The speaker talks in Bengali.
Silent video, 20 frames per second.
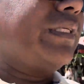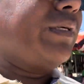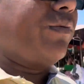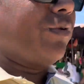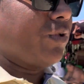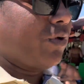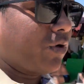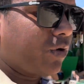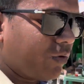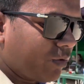যেমন
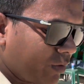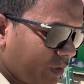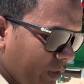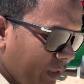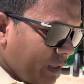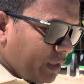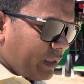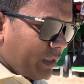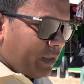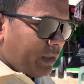ধরুন
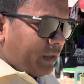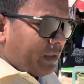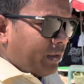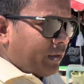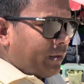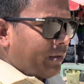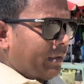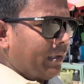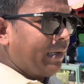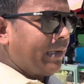
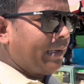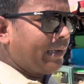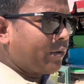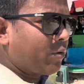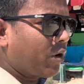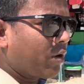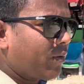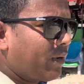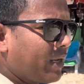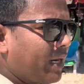
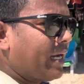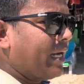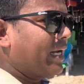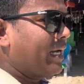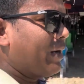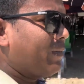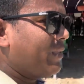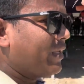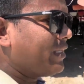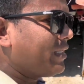করোনার আগে
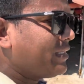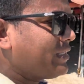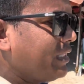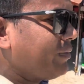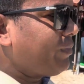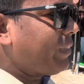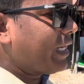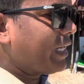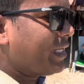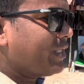আমাদের যে
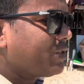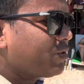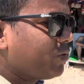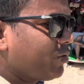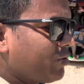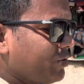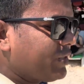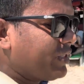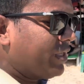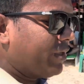
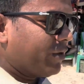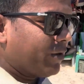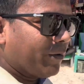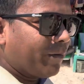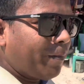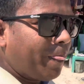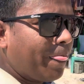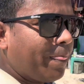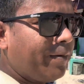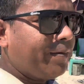প্যাকেজগুলো ছিল
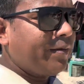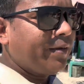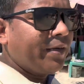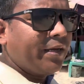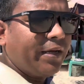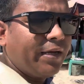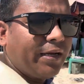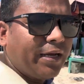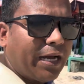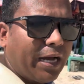
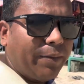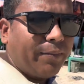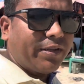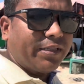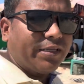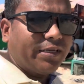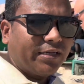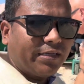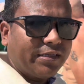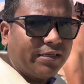
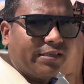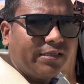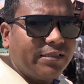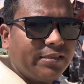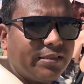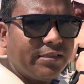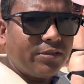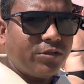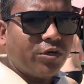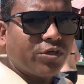আমাদের
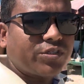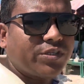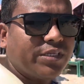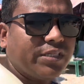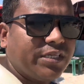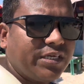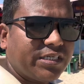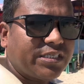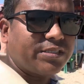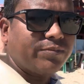দশটি
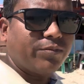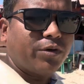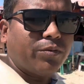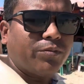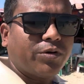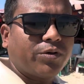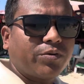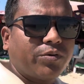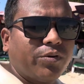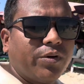দেশ
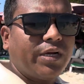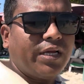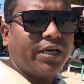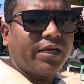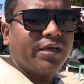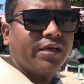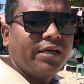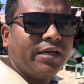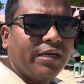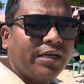ভ্রমণ করলে
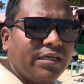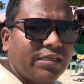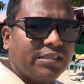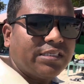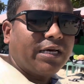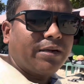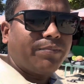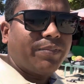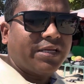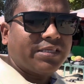
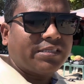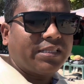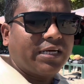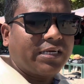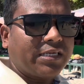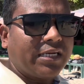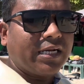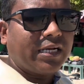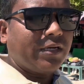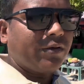চার পাঁচ লাখ
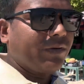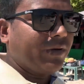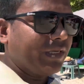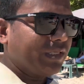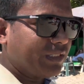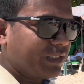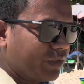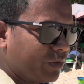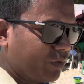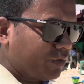টাকা হয়ে
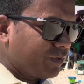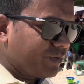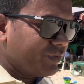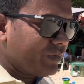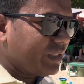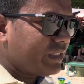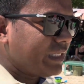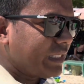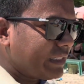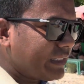যেত
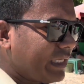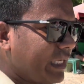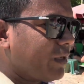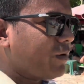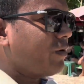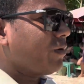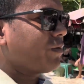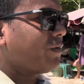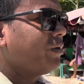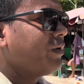সেটি
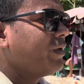এখন